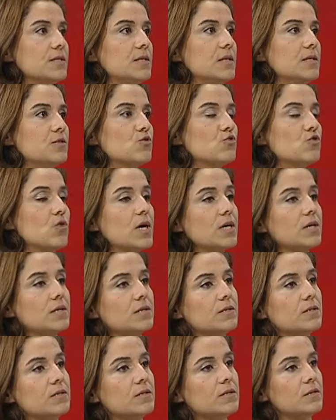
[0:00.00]
su
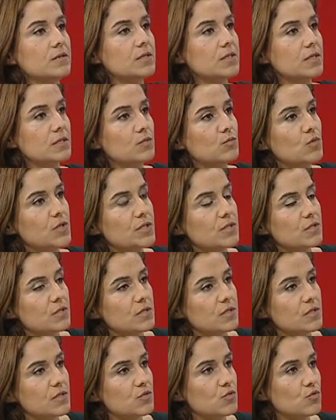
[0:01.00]
hakkının tanınmasını
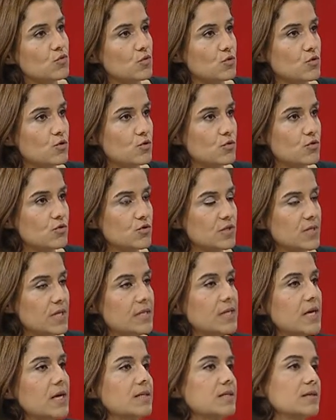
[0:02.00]
istiyorsunuz?
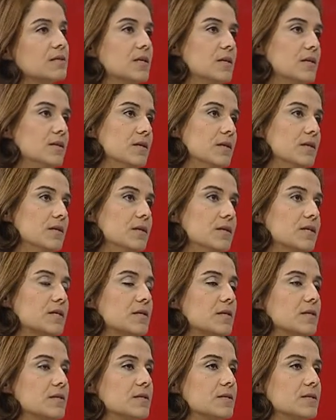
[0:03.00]
Neden kendi
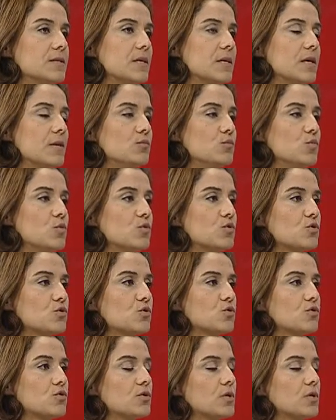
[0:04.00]
anayasalarınızda yapmıyorsunuz?